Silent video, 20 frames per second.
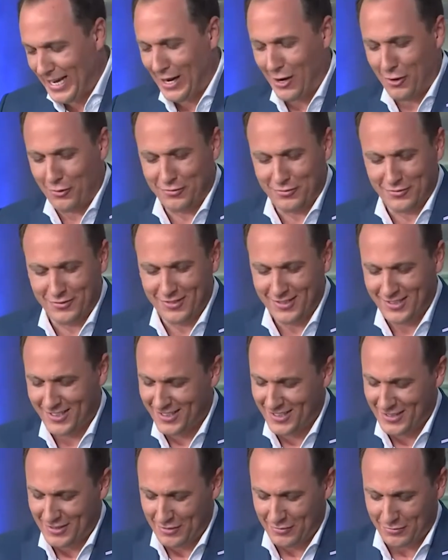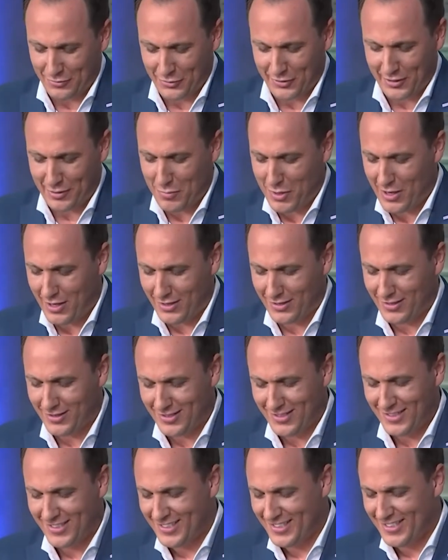Zellhaufen. Von dem her,
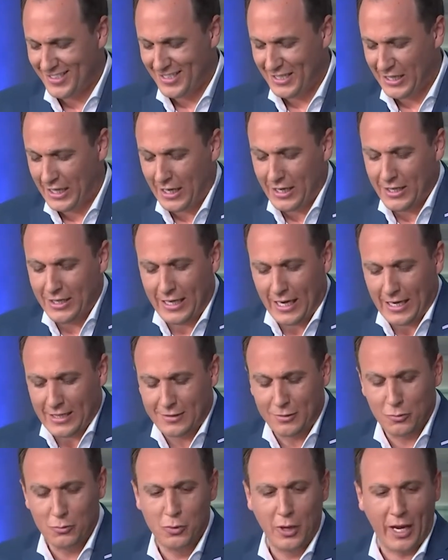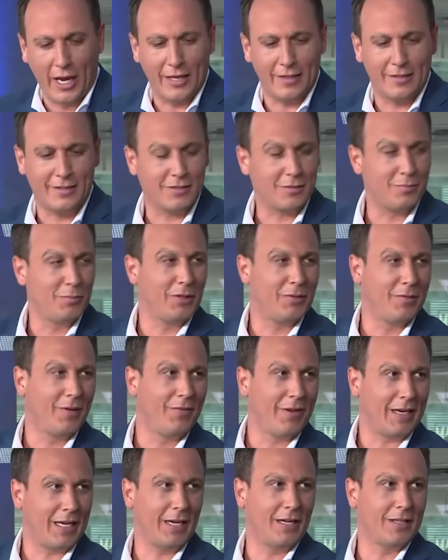ich, ich hätte es ungern, dass mich wer